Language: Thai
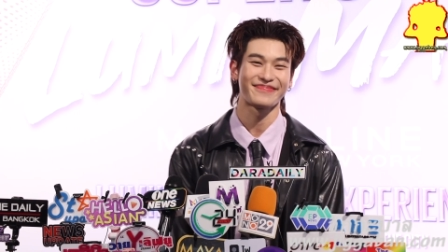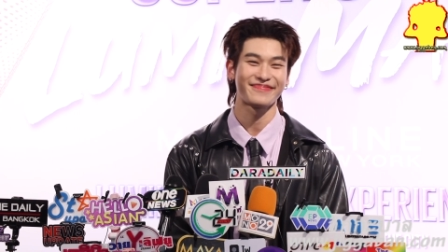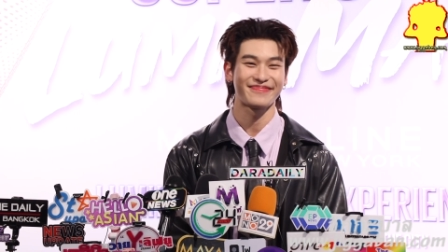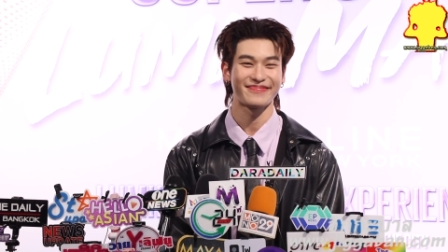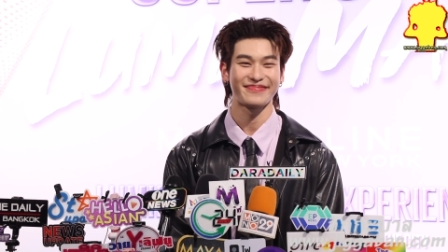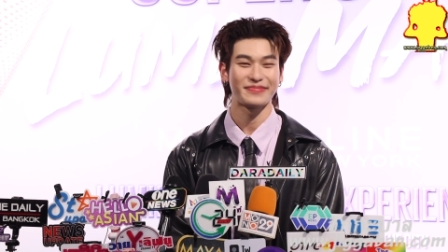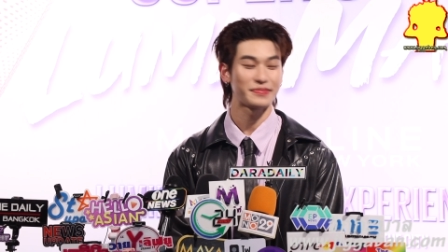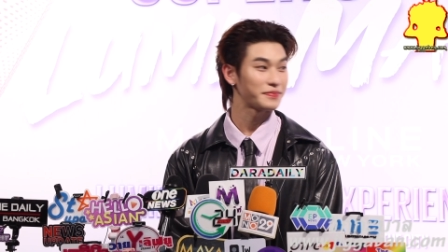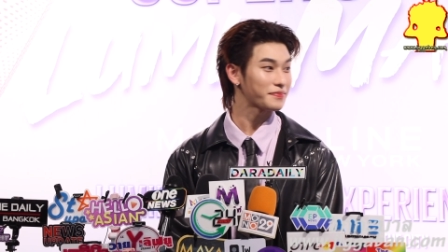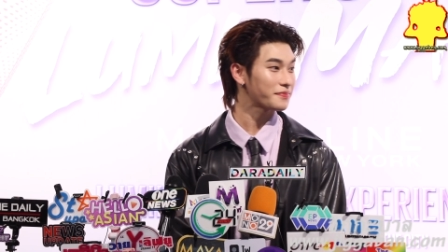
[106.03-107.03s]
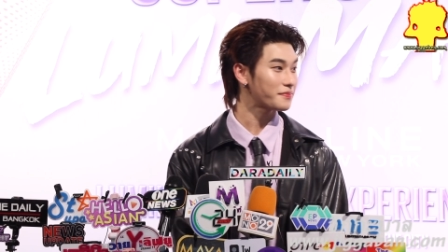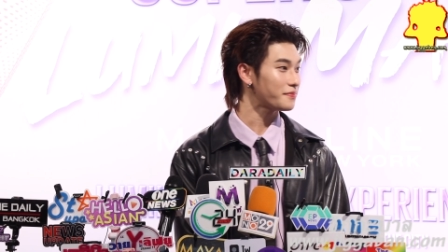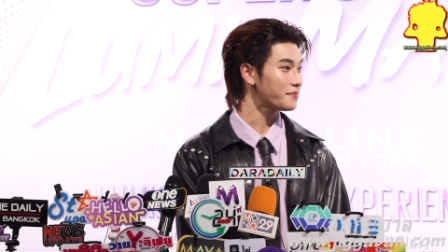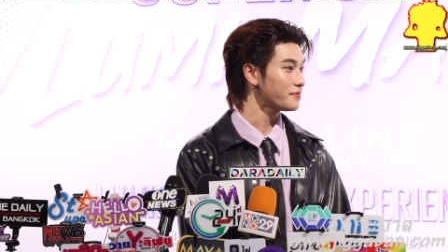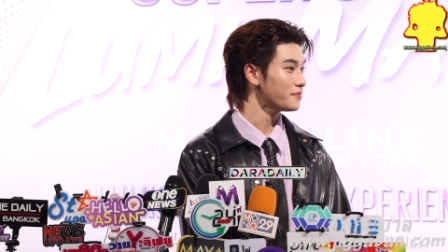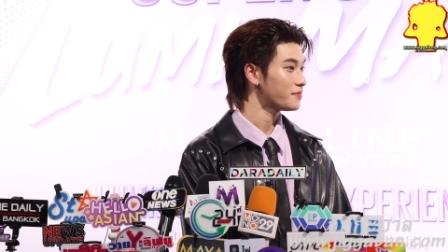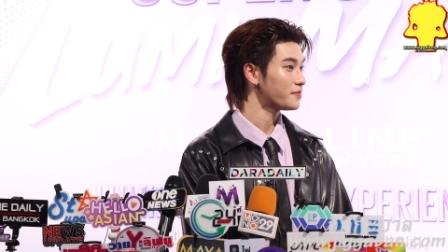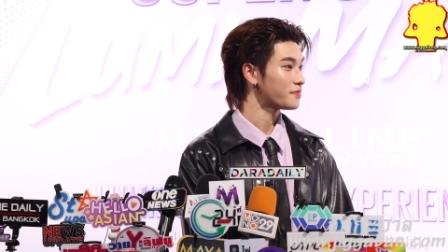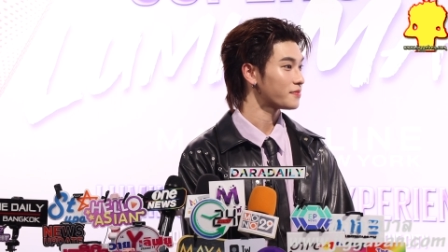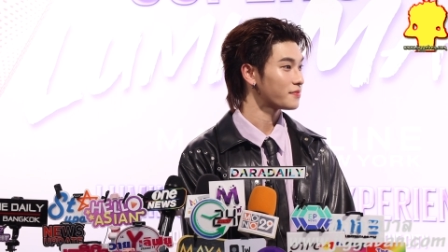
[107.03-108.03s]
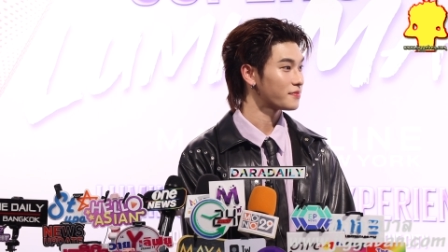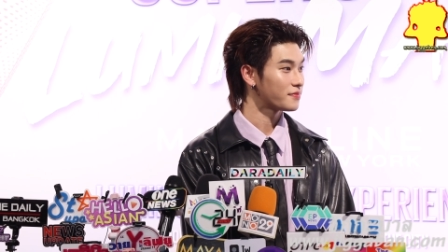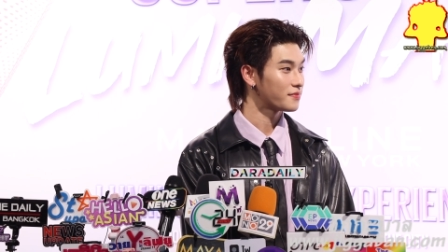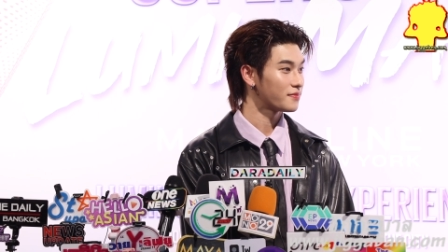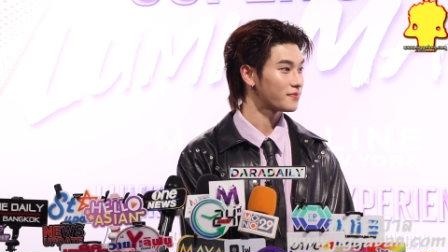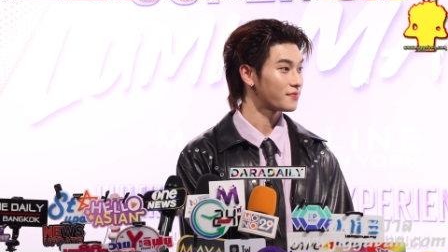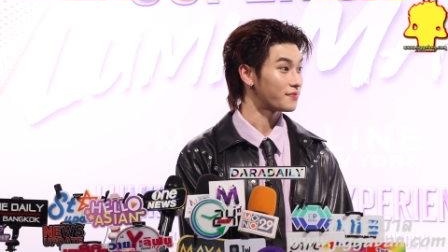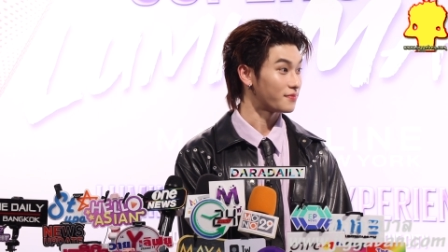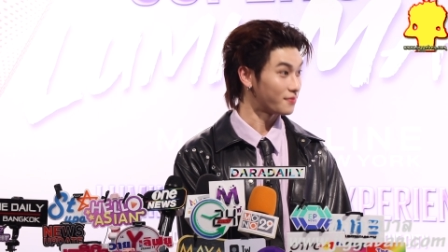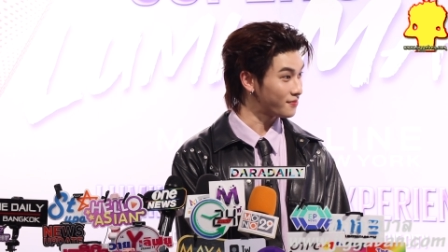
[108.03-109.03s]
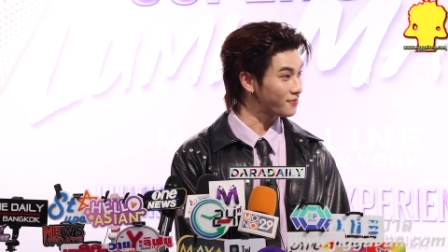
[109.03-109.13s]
พาร์ทคู่เราก็มีเหมือนกันพอเราจบงานนี้าก